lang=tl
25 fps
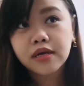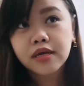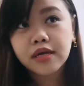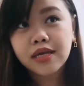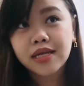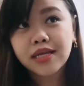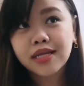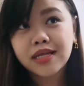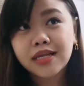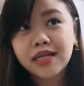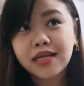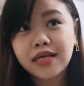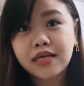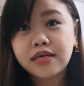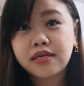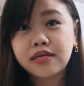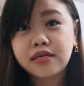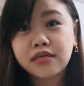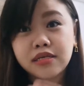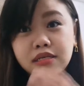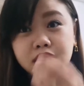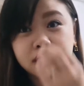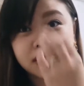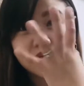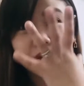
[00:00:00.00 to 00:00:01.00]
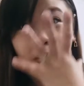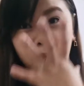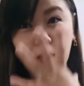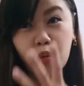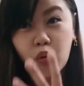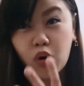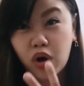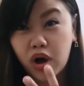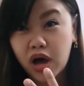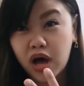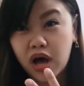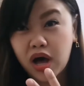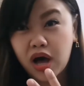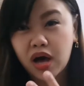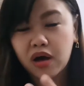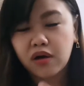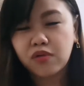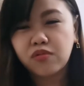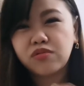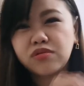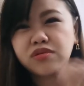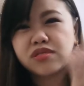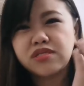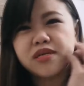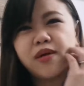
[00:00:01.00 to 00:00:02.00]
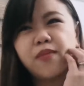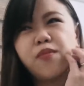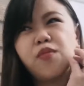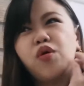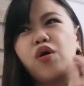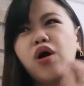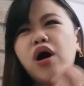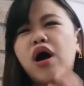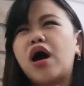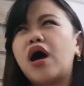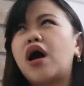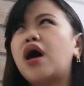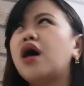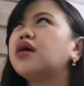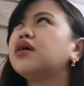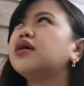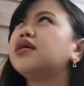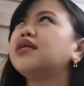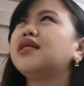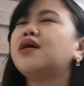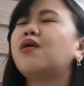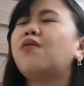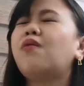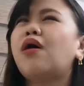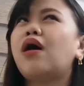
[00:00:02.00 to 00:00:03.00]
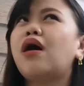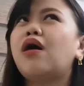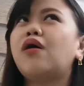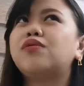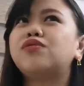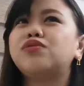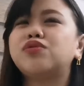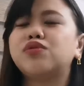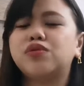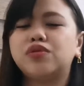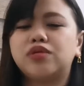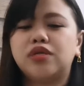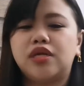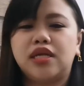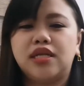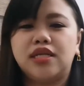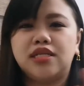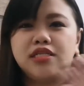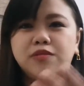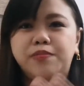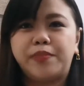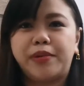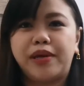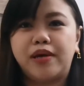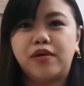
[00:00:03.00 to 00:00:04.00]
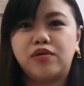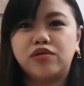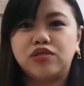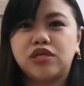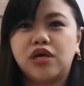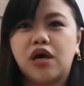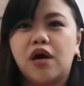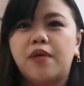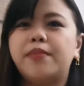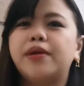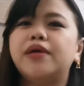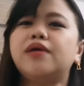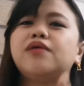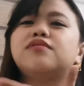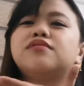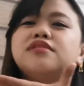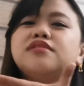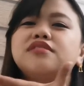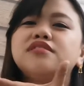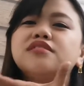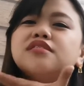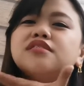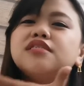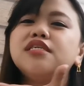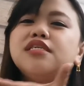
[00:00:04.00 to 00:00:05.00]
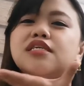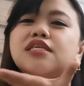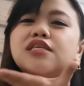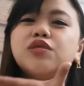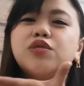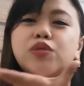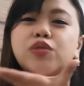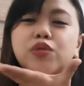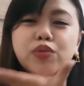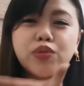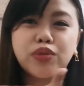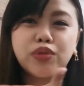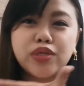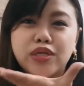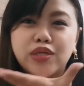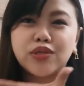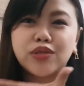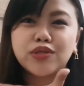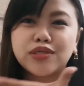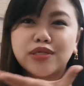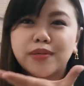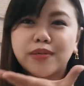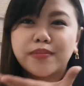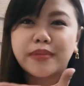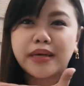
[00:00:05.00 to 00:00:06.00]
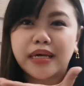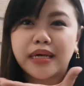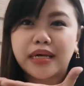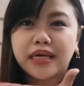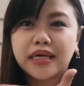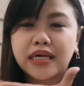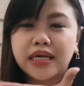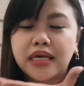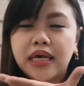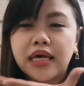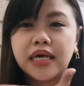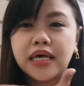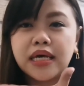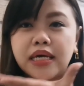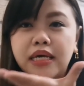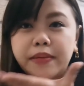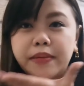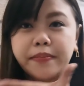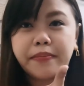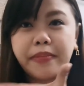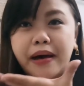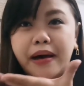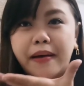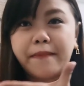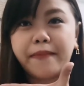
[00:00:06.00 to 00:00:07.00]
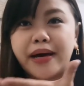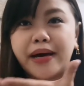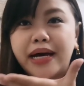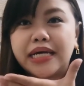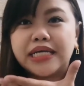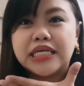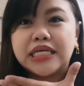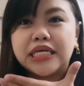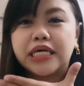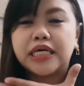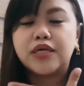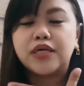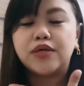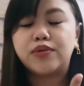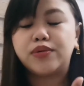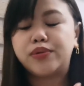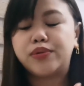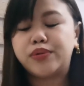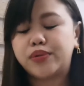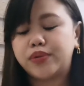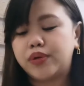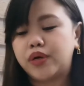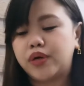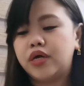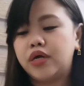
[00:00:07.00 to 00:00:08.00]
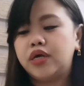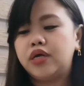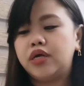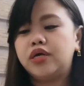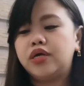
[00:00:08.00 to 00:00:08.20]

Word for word: hindi sa muka. Sa muka, ang ginawa ko nun, in-spray ko sa kamay ko, tapos ginanon ko dito sa may baba niya yung,